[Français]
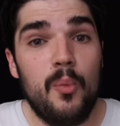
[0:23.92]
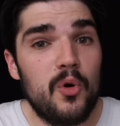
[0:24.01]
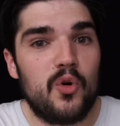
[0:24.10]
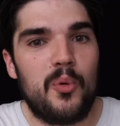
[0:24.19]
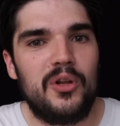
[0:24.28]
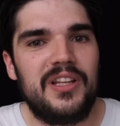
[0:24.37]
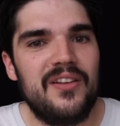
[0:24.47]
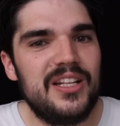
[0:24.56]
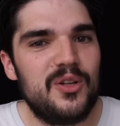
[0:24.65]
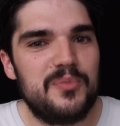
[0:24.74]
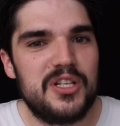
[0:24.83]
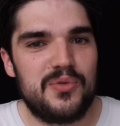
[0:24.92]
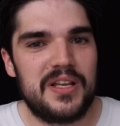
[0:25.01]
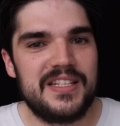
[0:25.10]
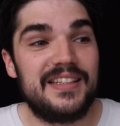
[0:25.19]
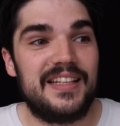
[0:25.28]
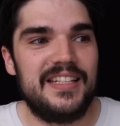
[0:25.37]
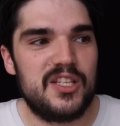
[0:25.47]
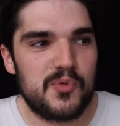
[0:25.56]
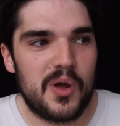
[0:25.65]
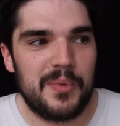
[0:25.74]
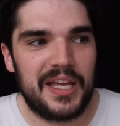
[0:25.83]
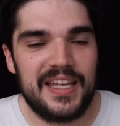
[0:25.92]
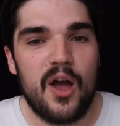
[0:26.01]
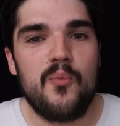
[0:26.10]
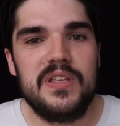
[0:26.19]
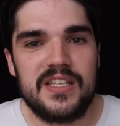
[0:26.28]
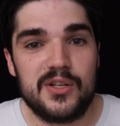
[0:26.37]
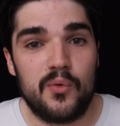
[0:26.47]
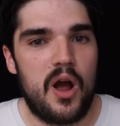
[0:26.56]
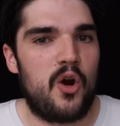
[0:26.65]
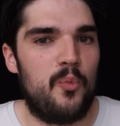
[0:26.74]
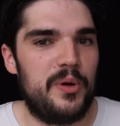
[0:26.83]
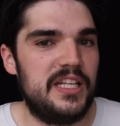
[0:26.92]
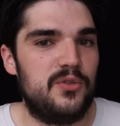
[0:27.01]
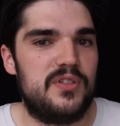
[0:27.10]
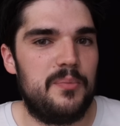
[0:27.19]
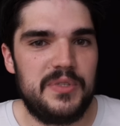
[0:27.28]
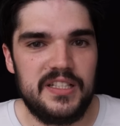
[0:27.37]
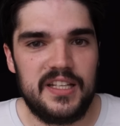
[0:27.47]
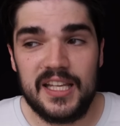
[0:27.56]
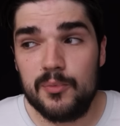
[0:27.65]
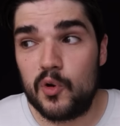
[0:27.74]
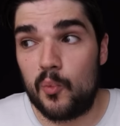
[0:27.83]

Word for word: Comme on le comprend très vite, le petit Schwarzy est un espion américain en mission, accompagné de sa petite équipe